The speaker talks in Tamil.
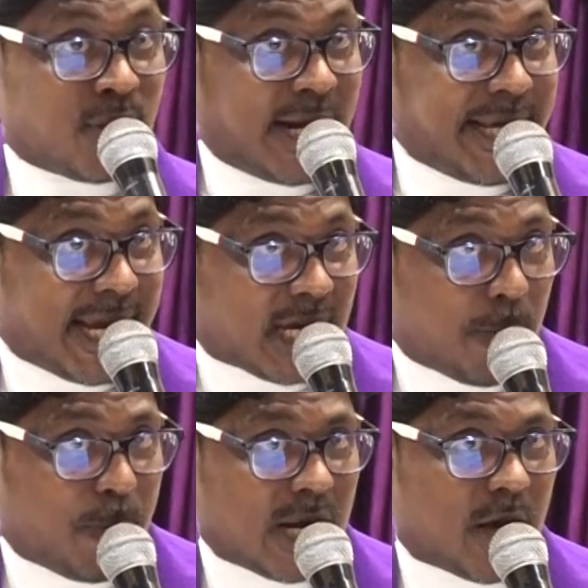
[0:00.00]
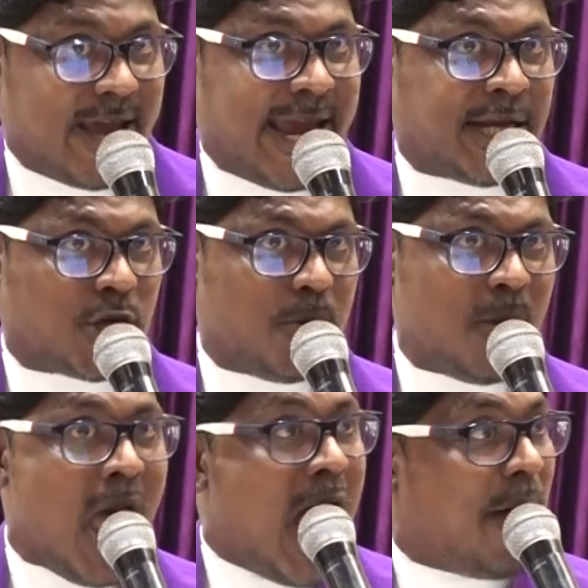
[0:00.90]
தண்டிக்கப்பட வேண்டும்
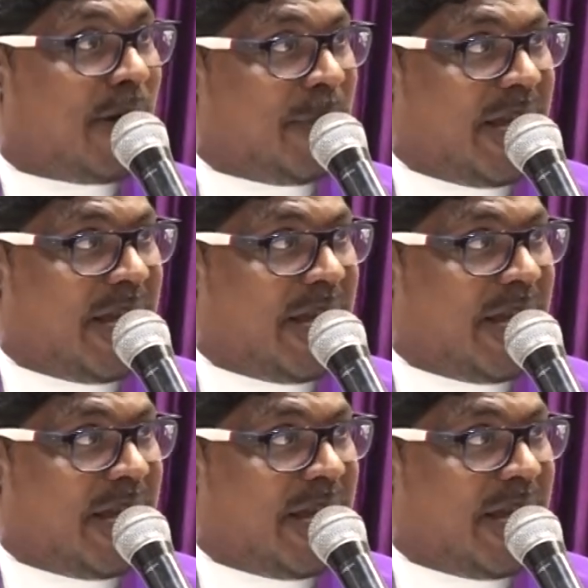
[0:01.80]
அவர்